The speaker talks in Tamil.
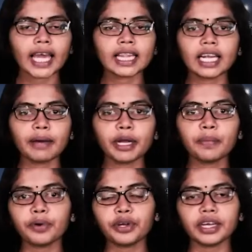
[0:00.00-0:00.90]
இந்த
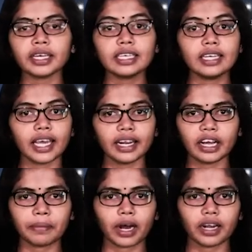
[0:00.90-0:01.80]
நபர் புட்டினுக்கு
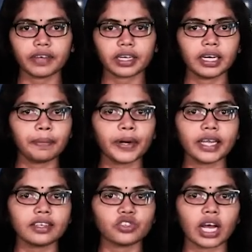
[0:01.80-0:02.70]
நெருக்கமானவர்
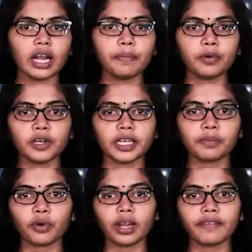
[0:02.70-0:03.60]
எப்படியென்றால்
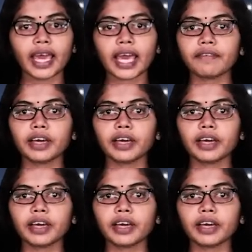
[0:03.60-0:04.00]
புட்டின் போலவே